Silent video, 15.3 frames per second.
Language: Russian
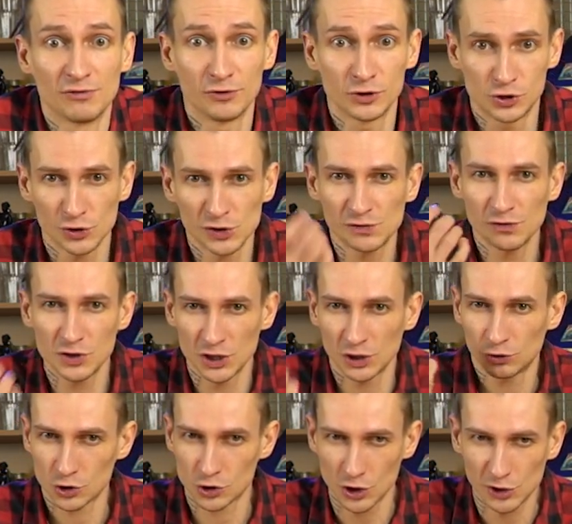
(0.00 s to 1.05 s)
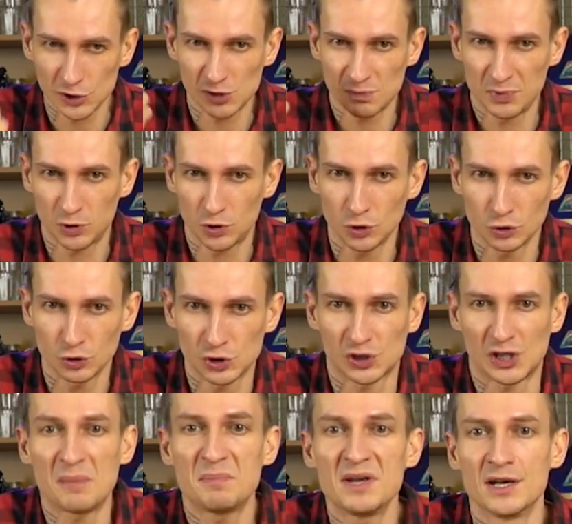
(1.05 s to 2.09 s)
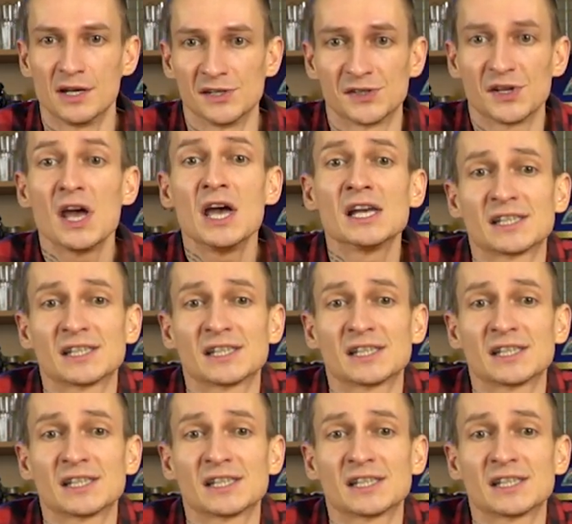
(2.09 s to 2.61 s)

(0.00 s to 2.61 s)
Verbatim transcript: Вы чувствуете эту железобетонную стабильность?